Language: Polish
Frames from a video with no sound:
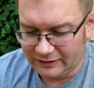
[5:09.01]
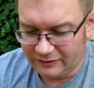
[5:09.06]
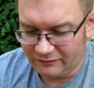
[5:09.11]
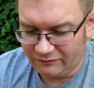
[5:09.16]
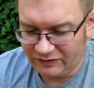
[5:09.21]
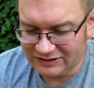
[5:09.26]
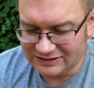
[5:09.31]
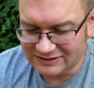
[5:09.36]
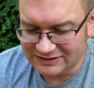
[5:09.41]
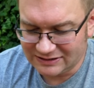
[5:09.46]
E,
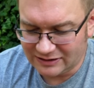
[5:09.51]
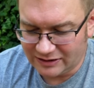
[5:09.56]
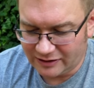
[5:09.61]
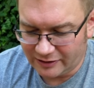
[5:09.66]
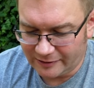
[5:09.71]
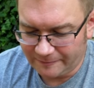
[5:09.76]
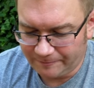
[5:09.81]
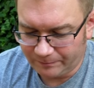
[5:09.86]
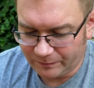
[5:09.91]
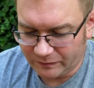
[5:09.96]
więc
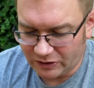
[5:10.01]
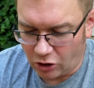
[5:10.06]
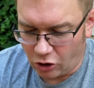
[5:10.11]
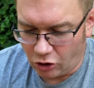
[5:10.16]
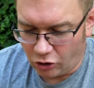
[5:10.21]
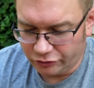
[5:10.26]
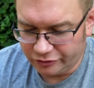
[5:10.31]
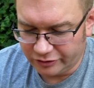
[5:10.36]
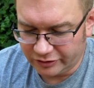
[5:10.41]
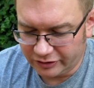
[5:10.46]

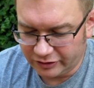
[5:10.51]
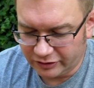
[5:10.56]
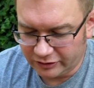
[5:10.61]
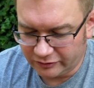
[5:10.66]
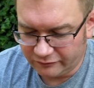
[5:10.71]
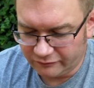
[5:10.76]
on e,